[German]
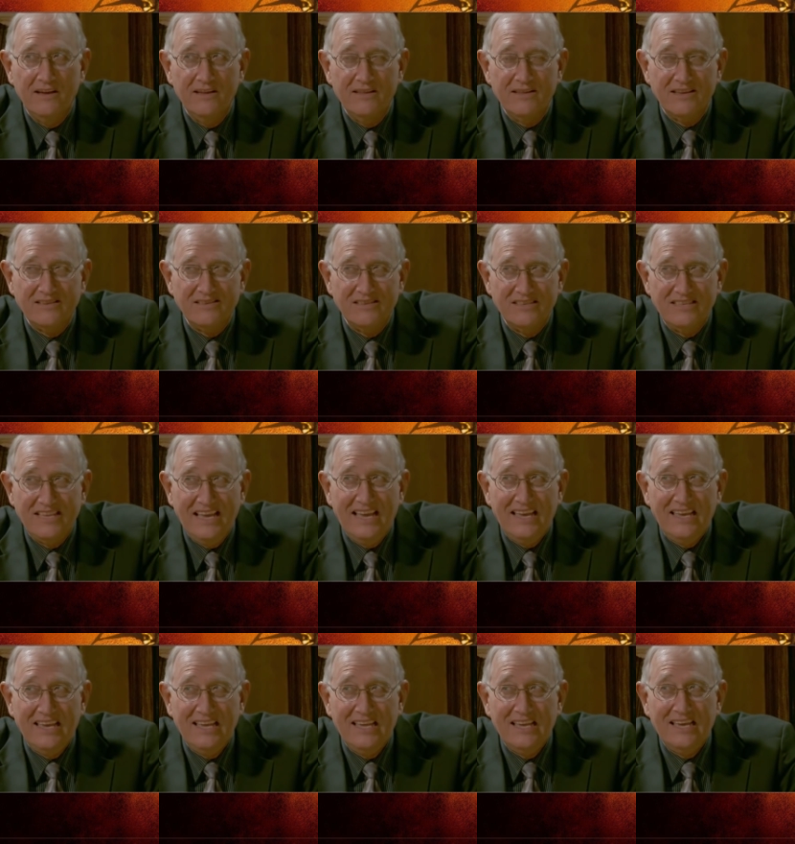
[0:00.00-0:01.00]
Das ist
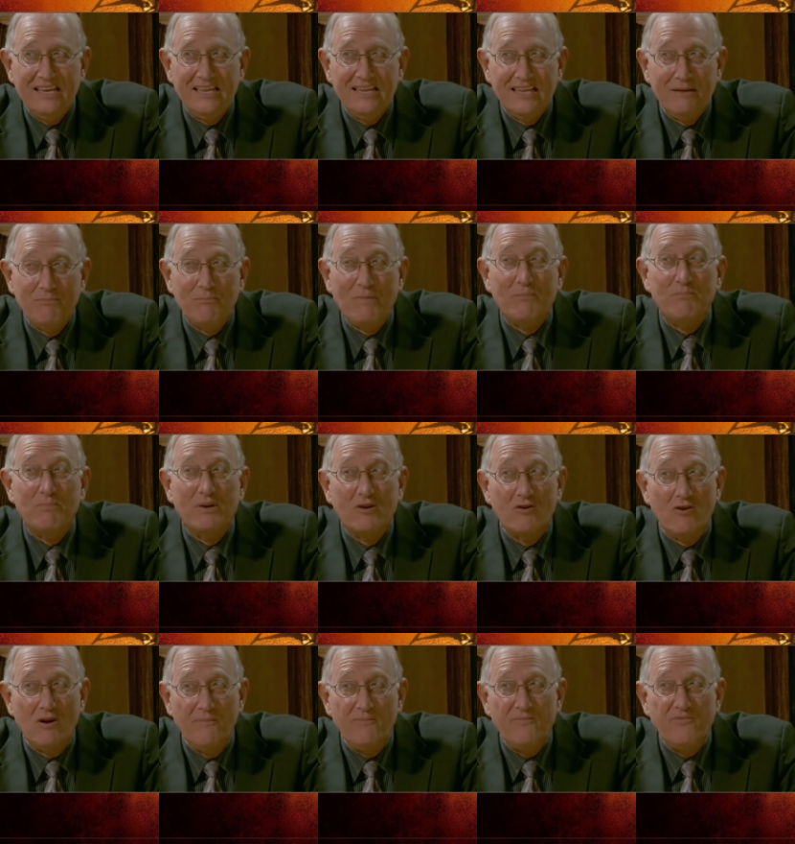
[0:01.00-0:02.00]
derjenige, den man
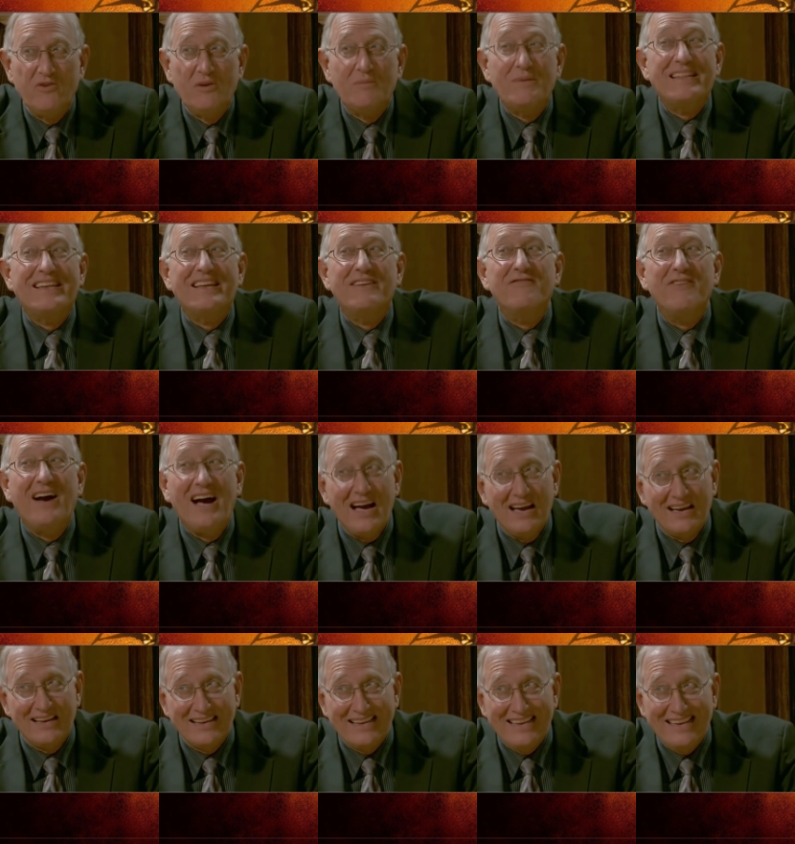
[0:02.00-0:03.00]
bekommt, wenn man den
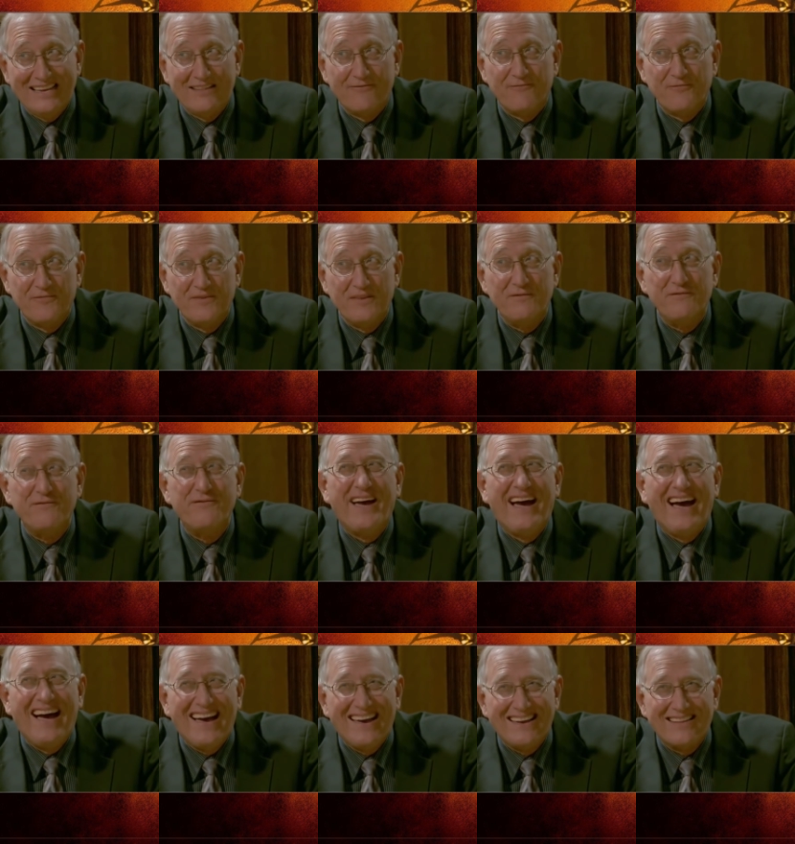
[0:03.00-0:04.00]
wahren Hirten
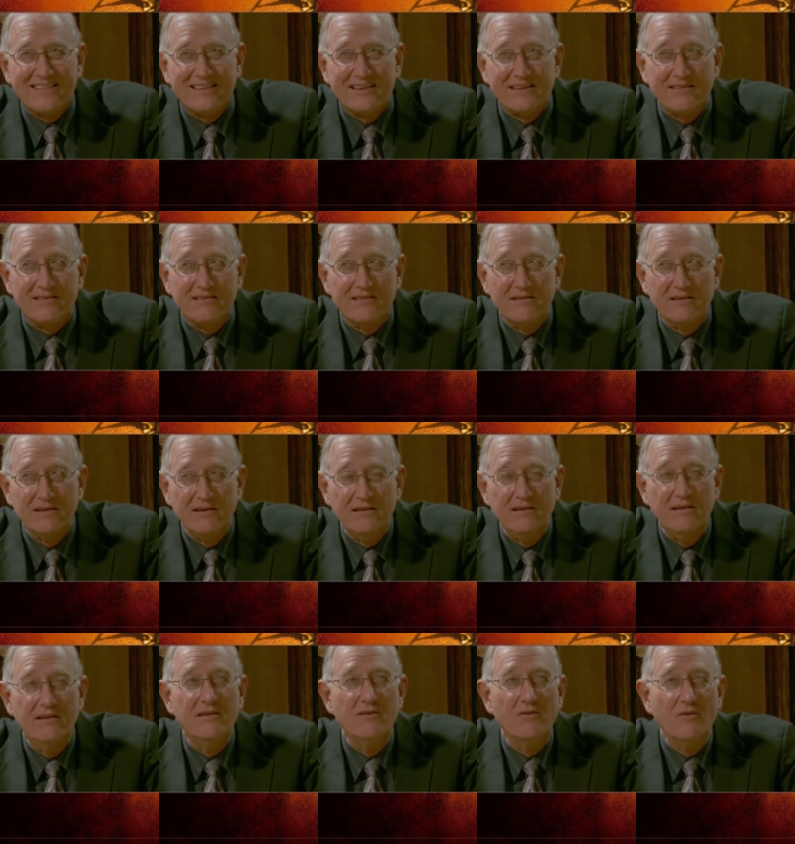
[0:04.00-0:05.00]
verachtet
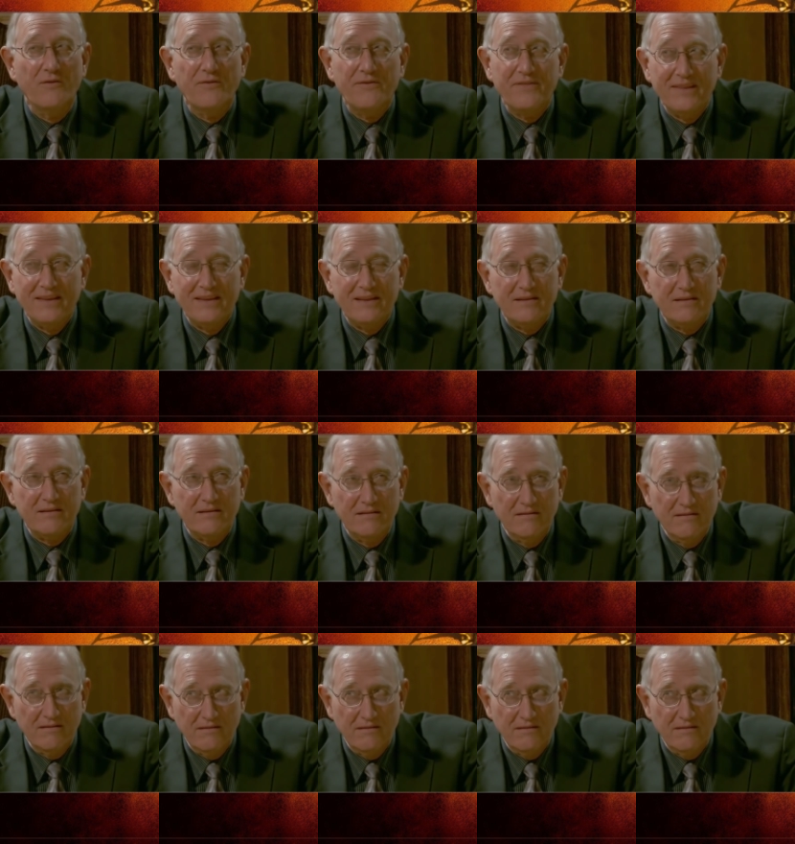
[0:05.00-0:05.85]
und nicht